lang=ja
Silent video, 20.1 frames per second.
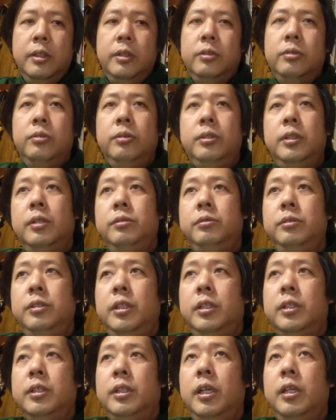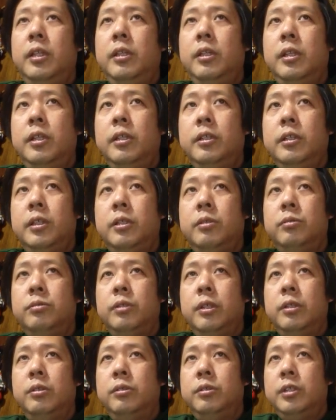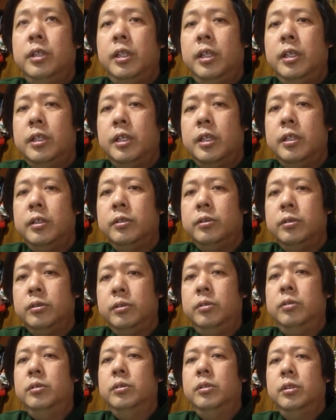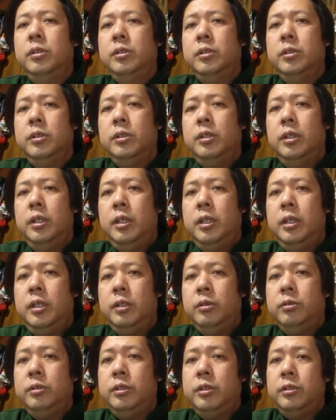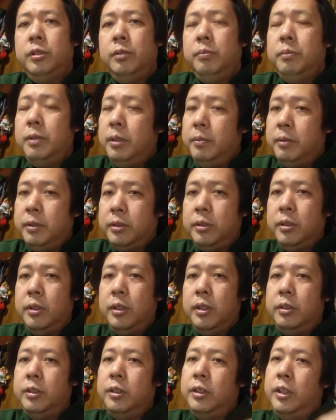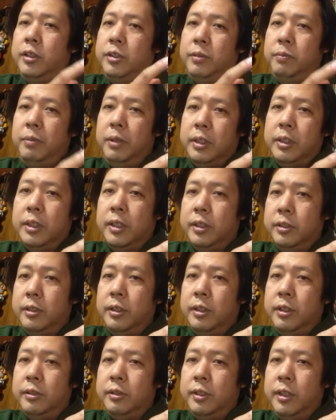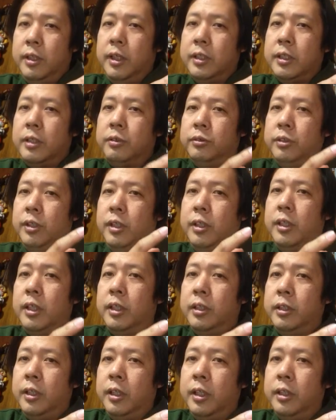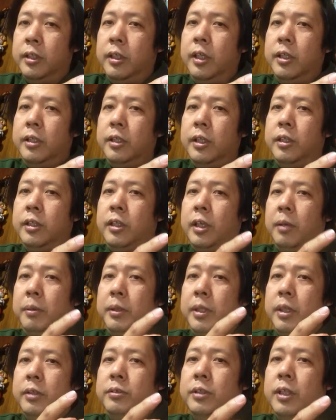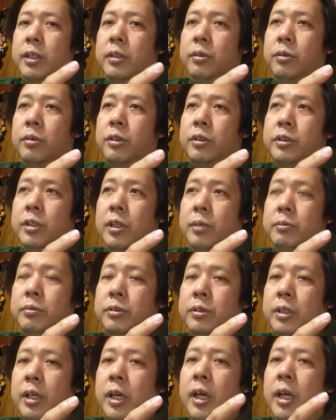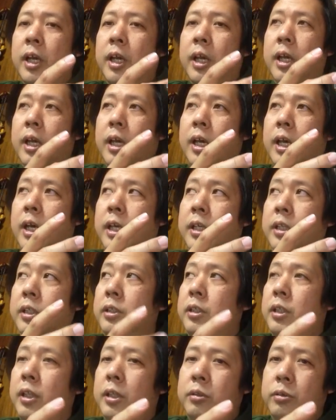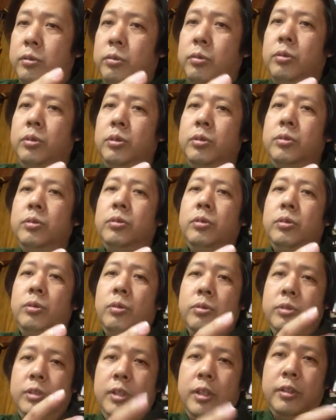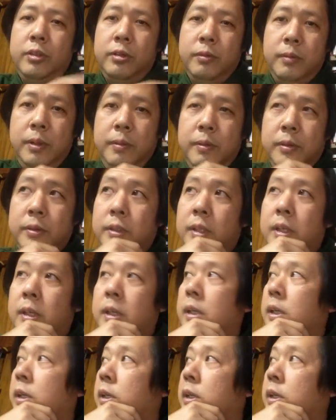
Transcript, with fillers: そういったふうにケンタッキーフライドチキンに関する、都市伝説いっぱいあります。で、レシピに関してはですね、なんか癖になって定期的に食べたくなるような成分が入っているという都市伝説もありますね。